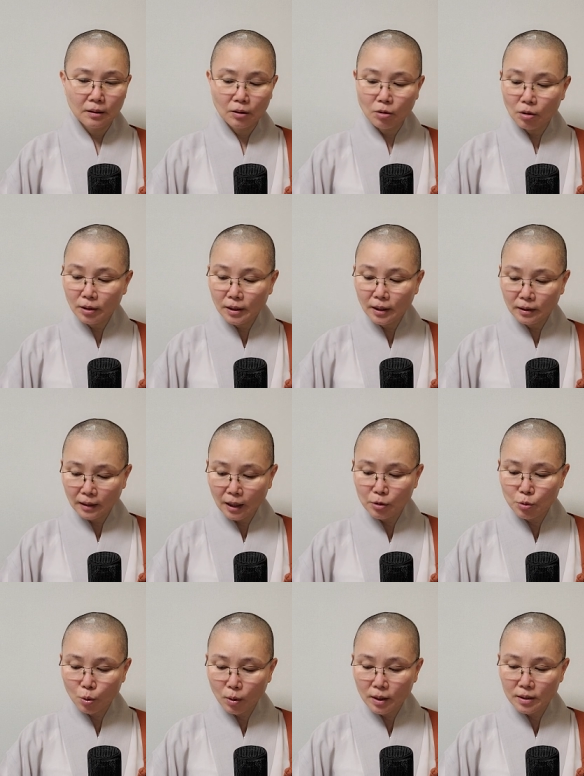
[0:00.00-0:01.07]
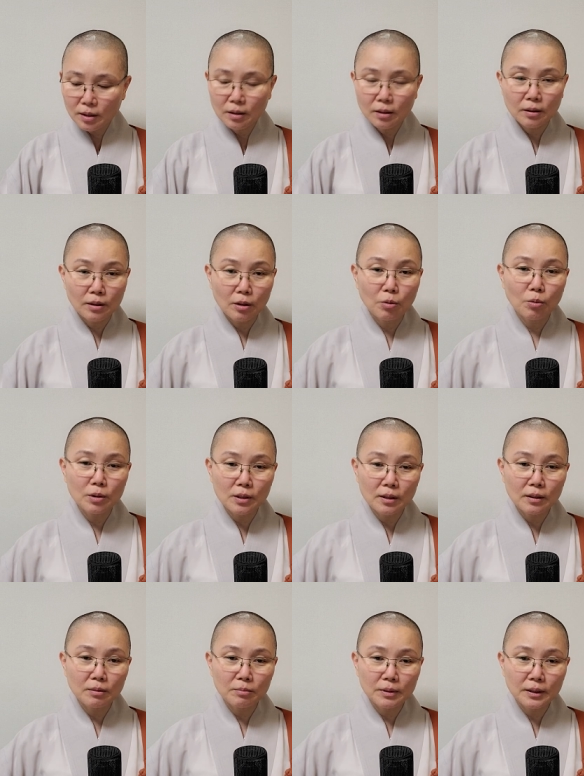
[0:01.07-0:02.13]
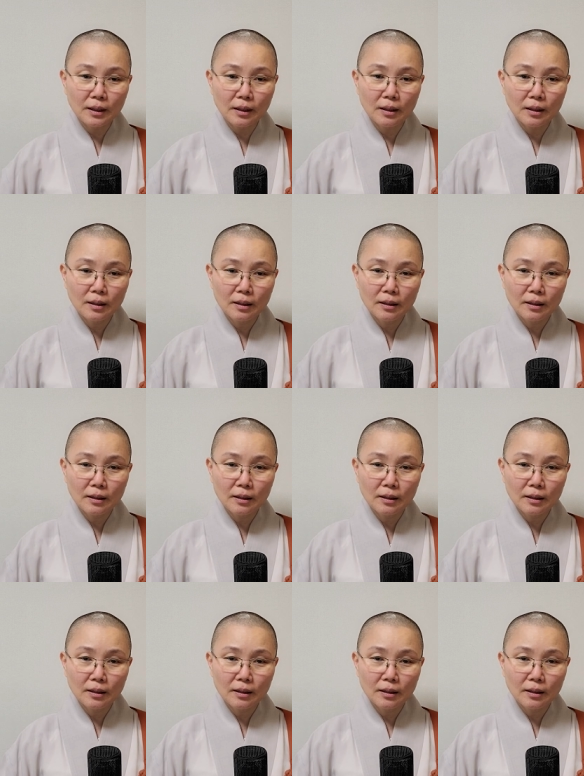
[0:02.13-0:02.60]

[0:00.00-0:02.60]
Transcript: 거기에 다 속아서 이러고 있는 겁니다.